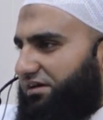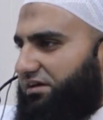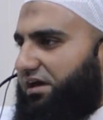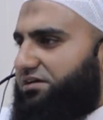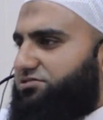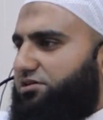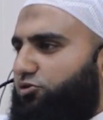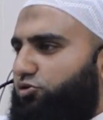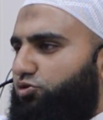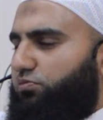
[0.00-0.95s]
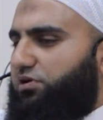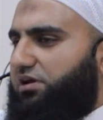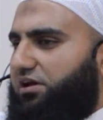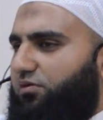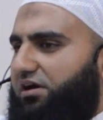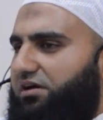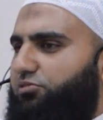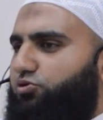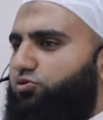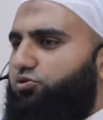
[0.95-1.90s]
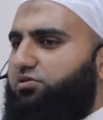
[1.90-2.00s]
انعاش القلوب والارواح
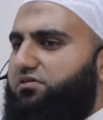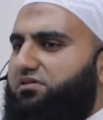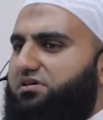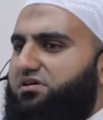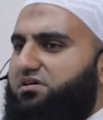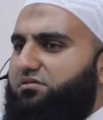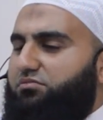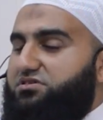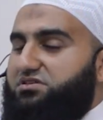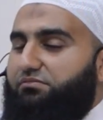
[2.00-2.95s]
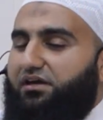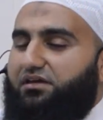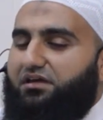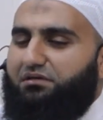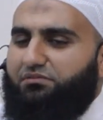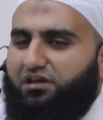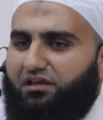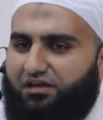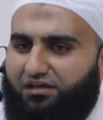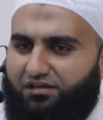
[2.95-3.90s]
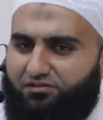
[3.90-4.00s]
بيكون بسماع كلام
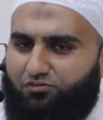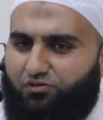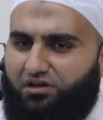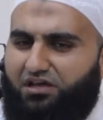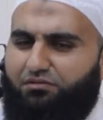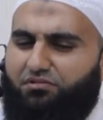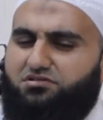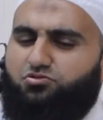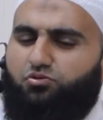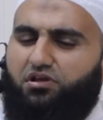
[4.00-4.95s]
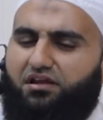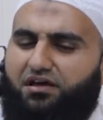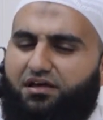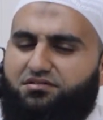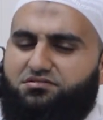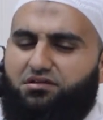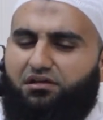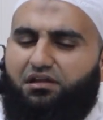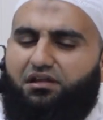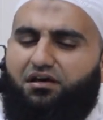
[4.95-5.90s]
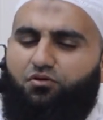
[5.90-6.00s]
الله وكلام رسول الله صلى
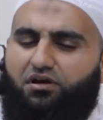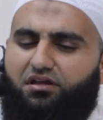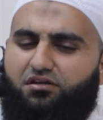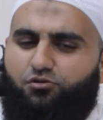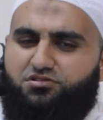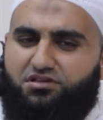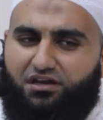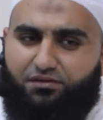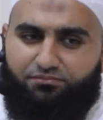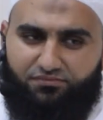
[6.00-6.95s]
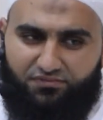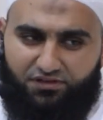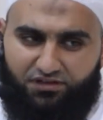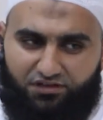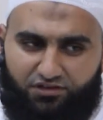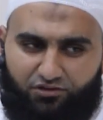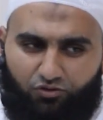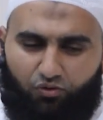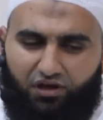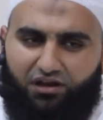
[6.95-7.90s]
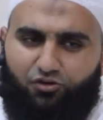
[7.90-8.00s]
الله عليه وسلم
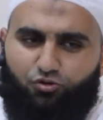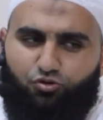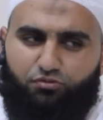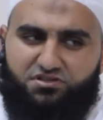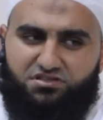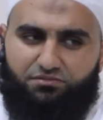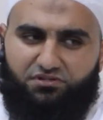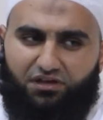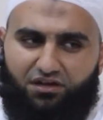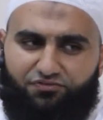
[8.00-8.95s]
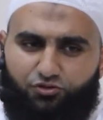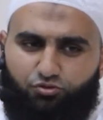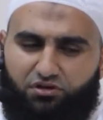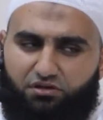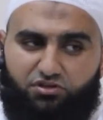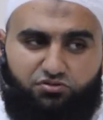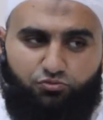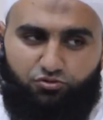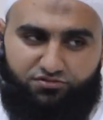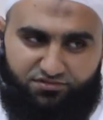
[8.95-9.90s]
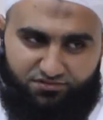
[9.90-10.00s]
والا القلوب اذا بتضل في الدنيا
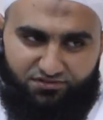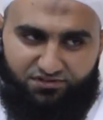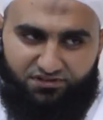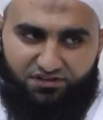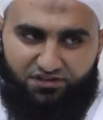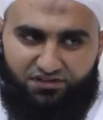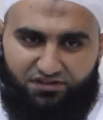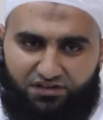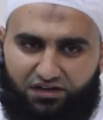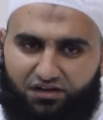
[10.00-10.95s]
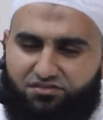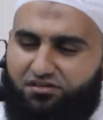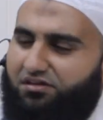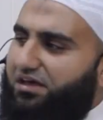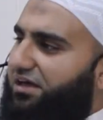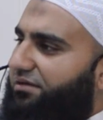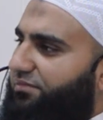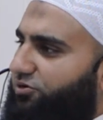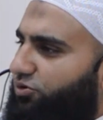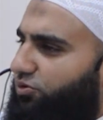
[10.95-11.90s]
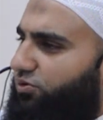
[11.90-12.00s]
بتموت الذين
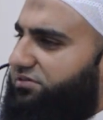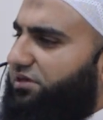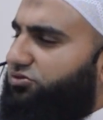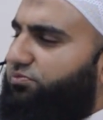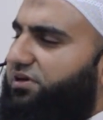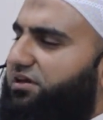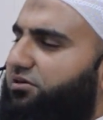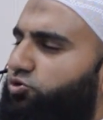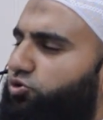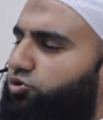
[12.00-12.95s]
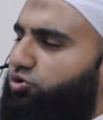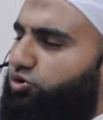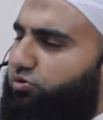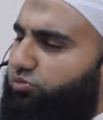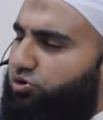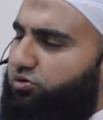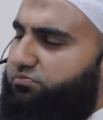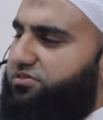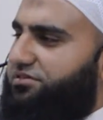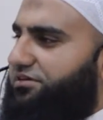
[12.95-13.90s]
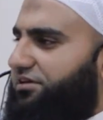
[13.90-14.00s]
امنوا وتطمئن قلوبهم
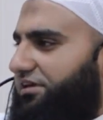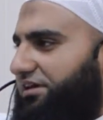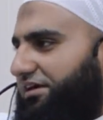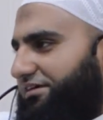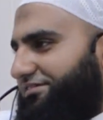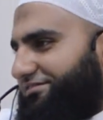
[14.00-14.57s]
بذكر الله